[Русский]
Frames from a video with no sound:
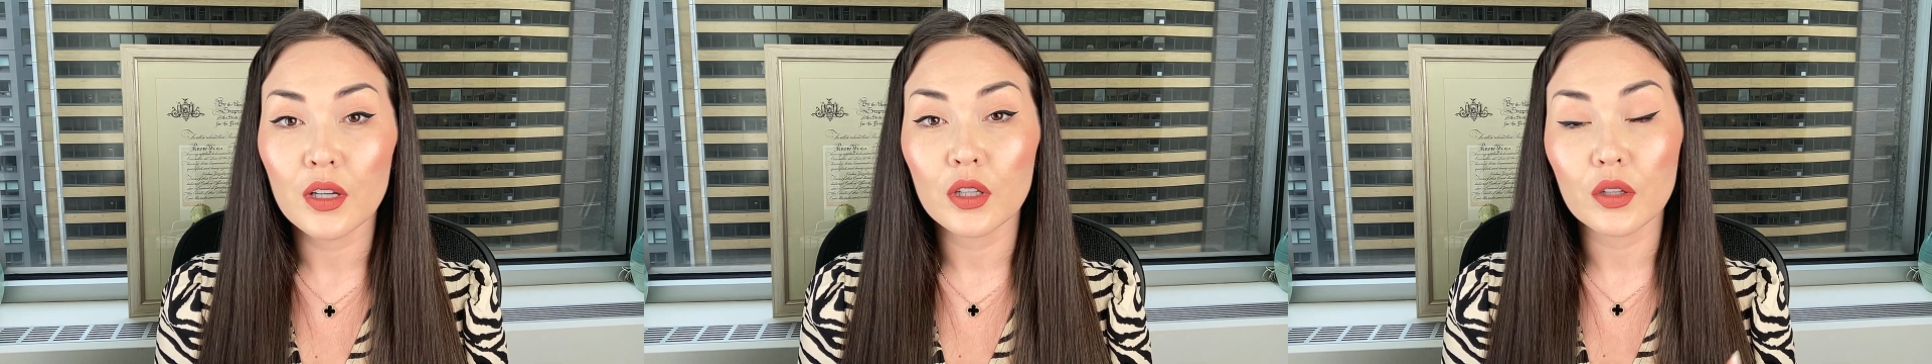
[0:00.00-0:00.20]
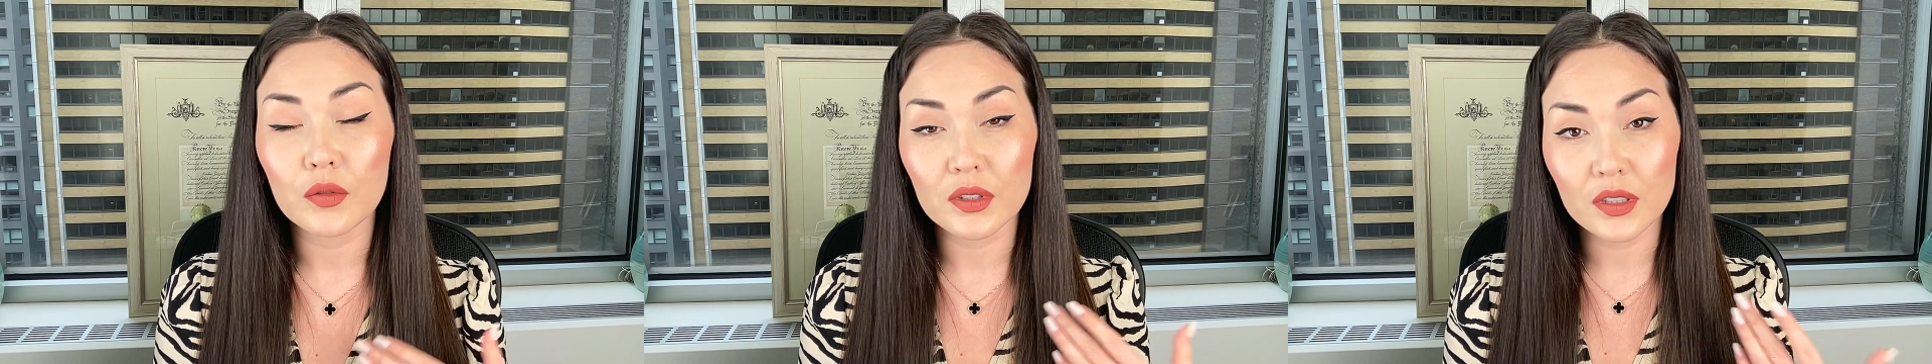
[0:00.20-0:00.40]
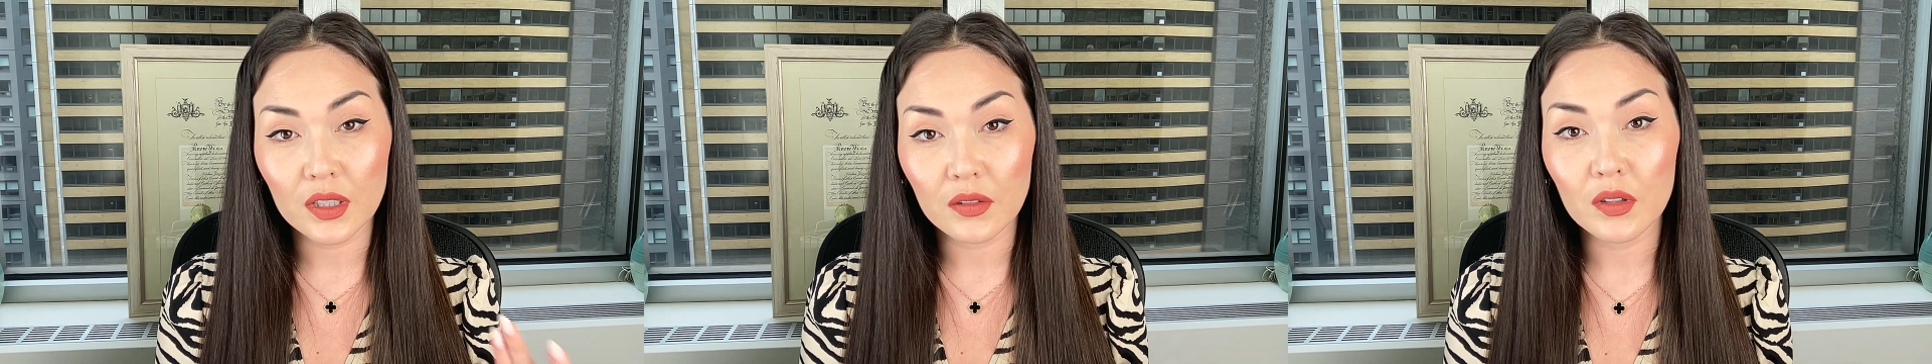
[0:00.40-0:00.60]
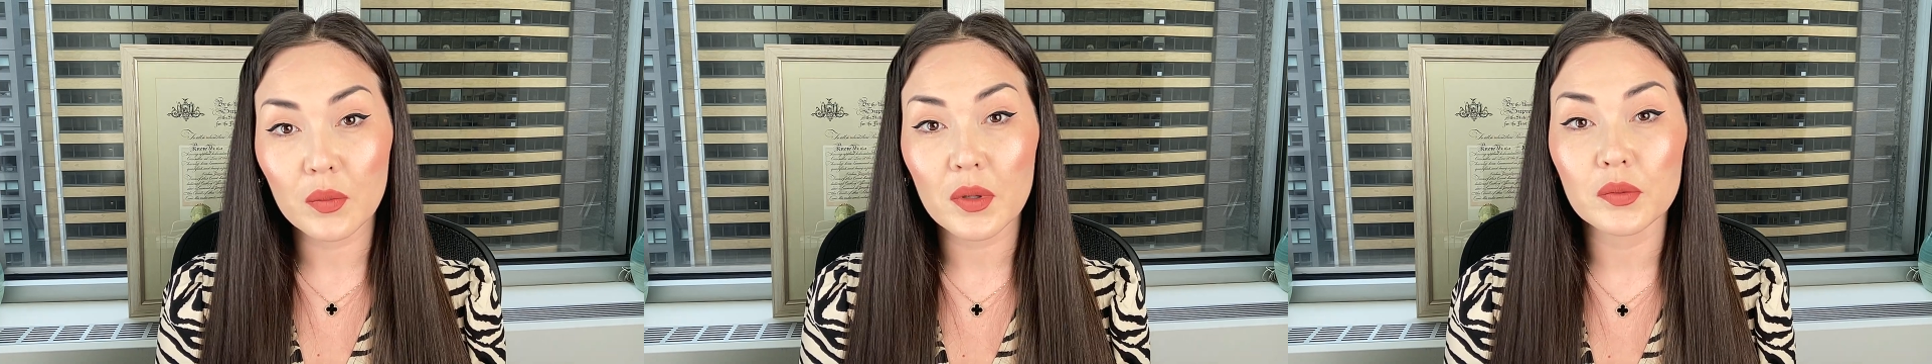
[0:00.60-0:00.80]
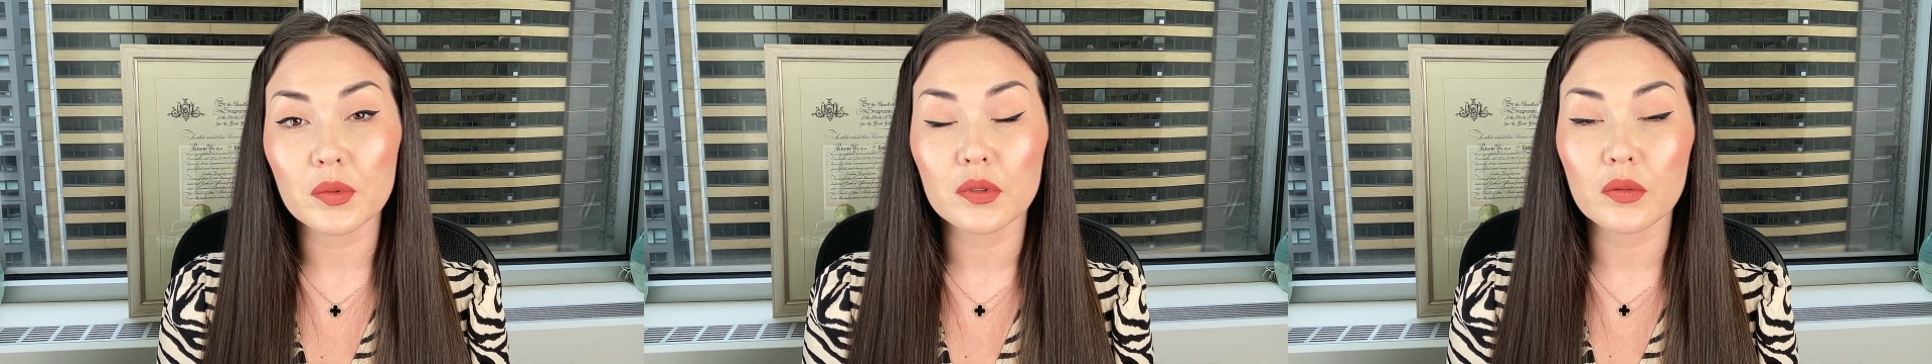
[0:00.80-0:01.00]
но вот с travel
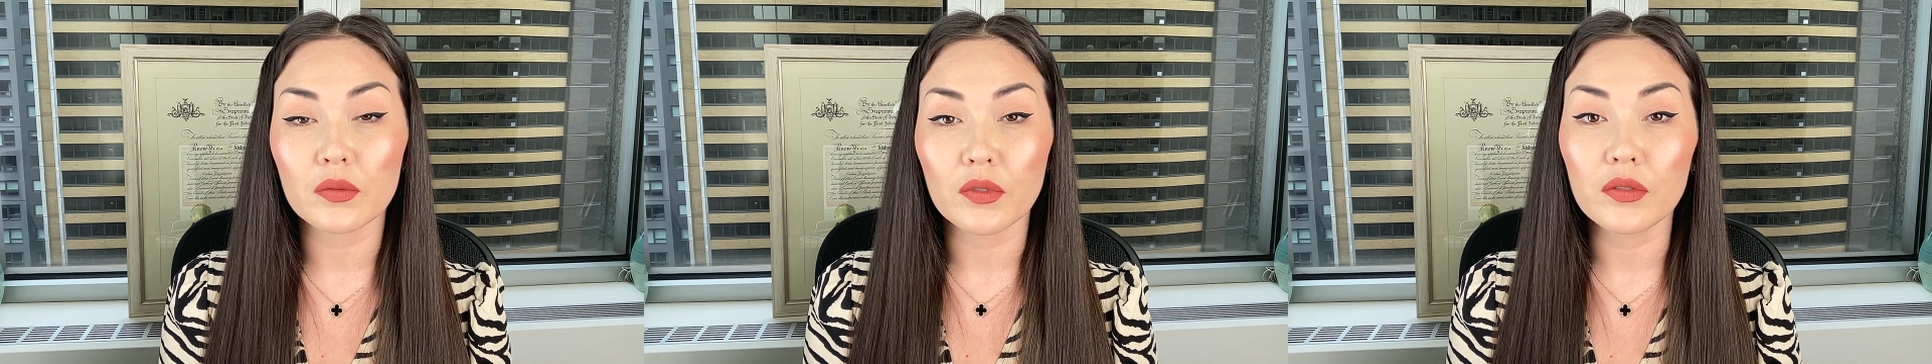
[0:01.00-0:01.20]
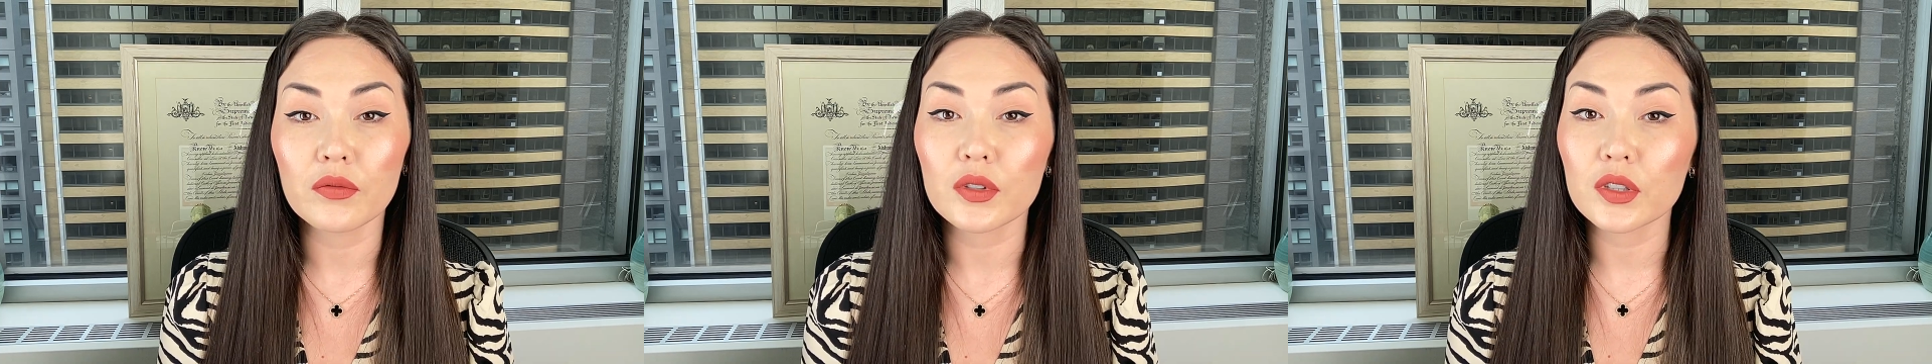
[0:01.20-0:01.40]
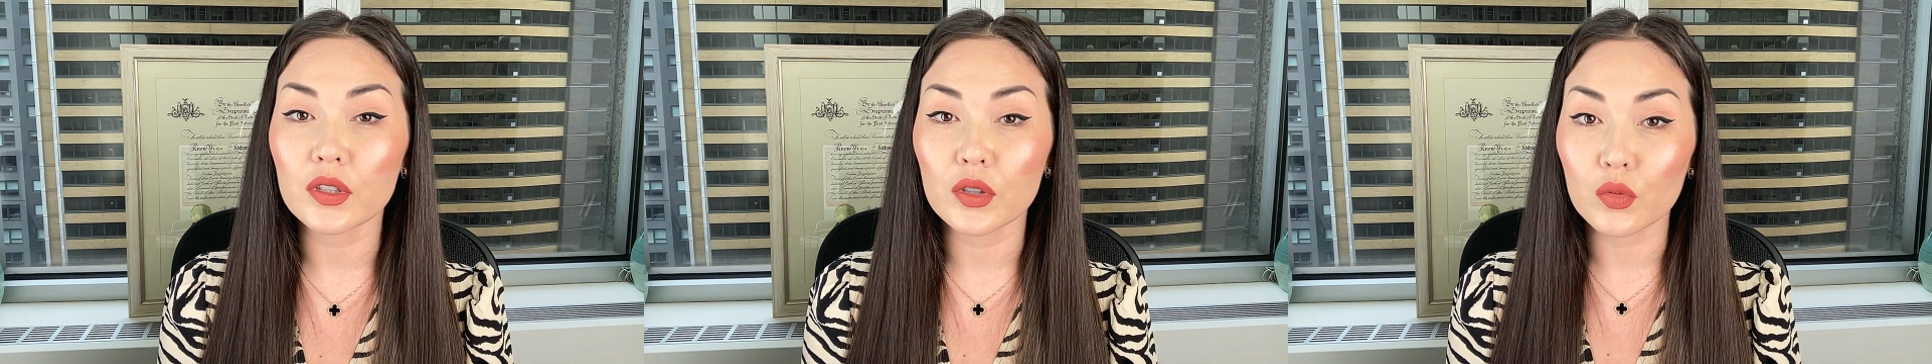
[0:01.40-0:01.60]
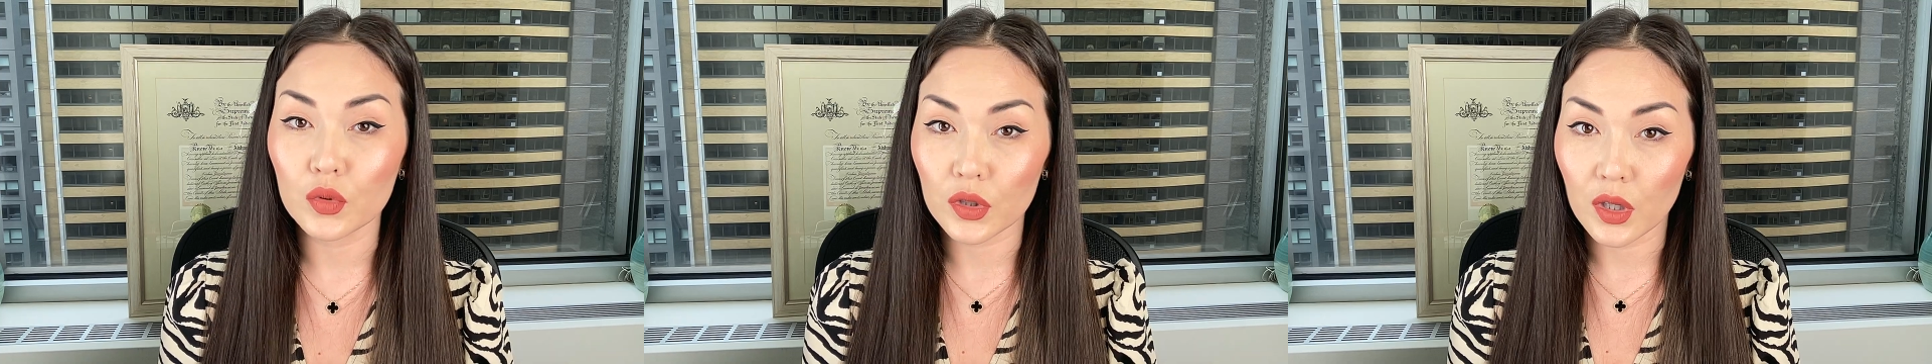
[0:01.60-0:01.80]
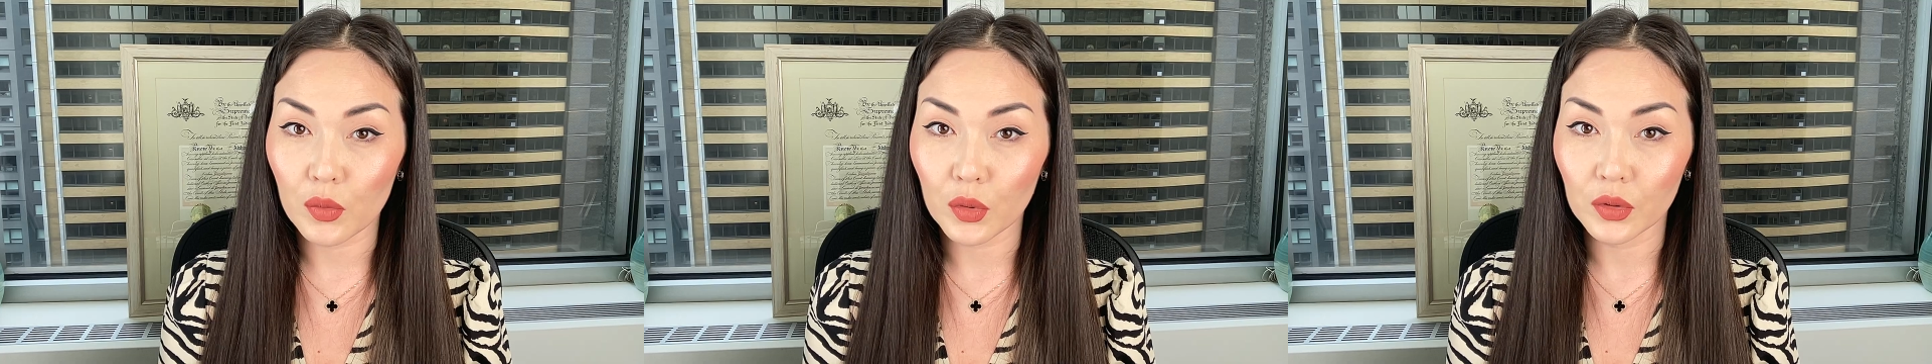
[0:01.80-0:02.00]
паспортом вам виза не
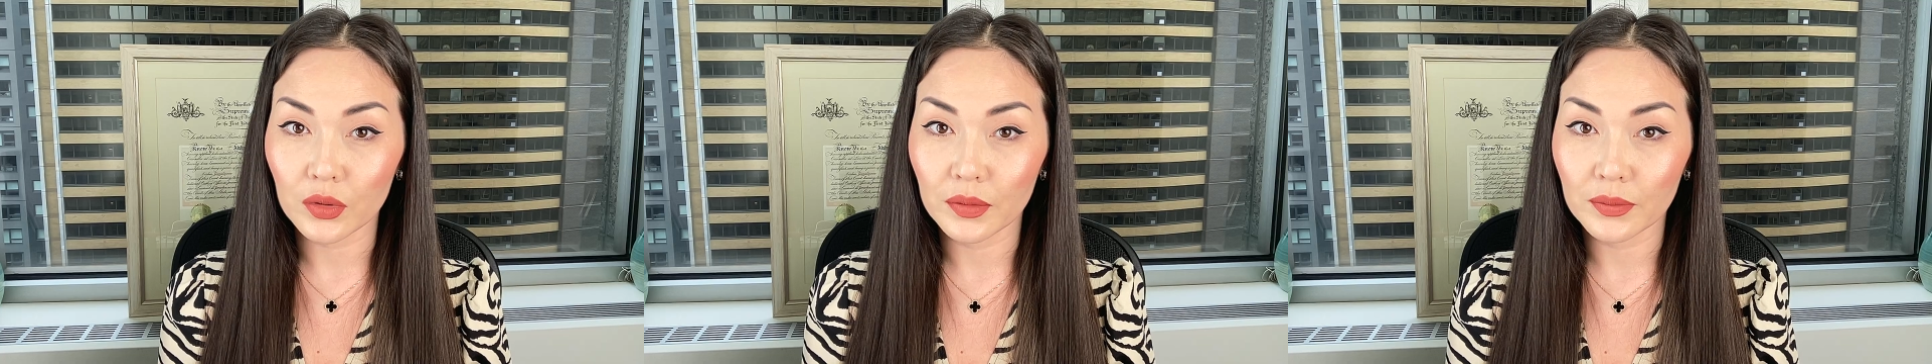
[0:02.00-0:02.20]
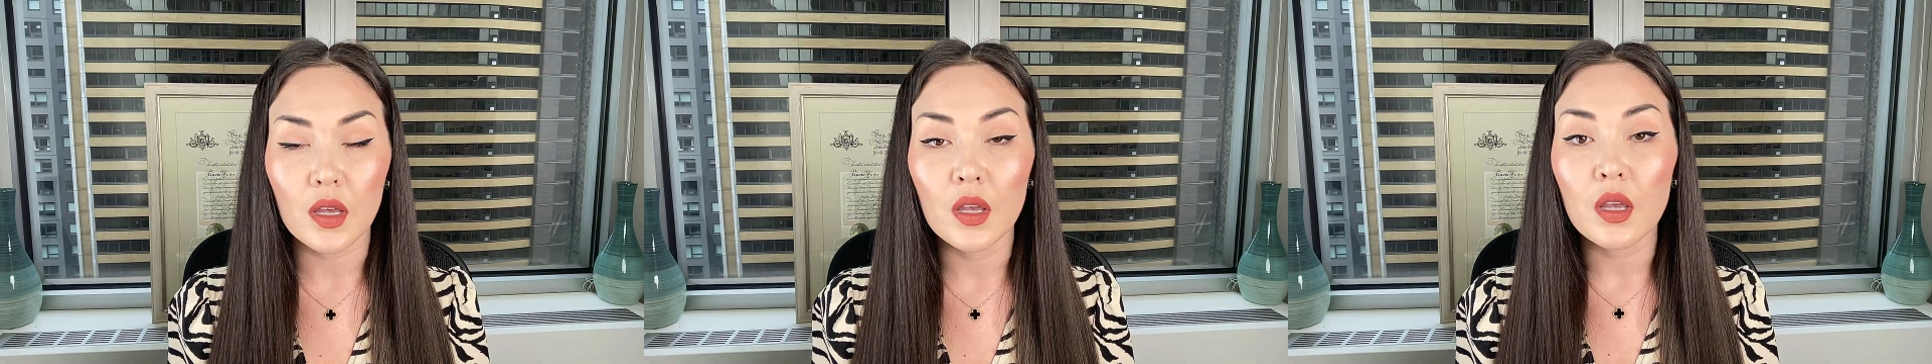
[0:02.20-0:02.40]
нужна будет.